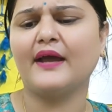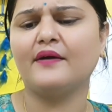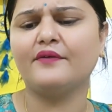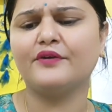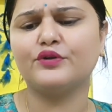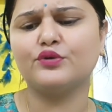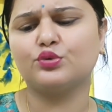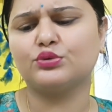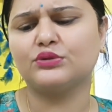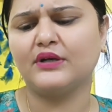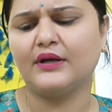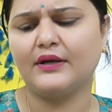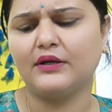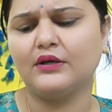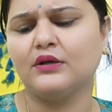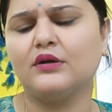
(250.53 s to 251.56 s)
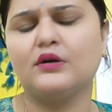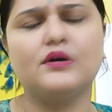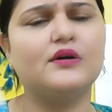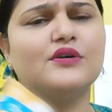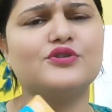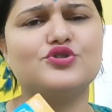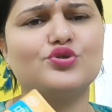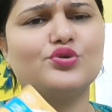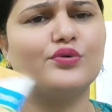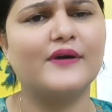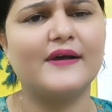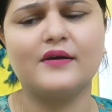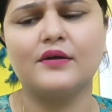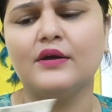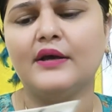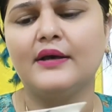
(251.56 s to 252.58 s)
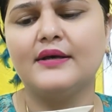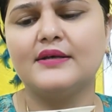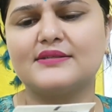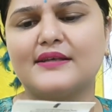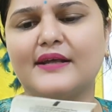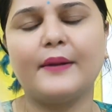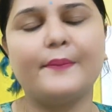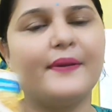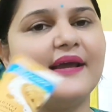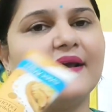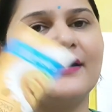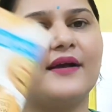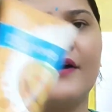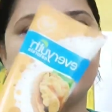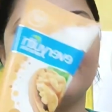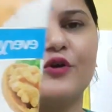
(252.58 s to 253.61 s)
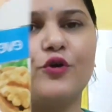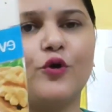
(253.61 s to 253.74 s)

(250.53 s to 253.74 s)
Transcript: एवर यूथ का जो स्क्रब है काफ़ी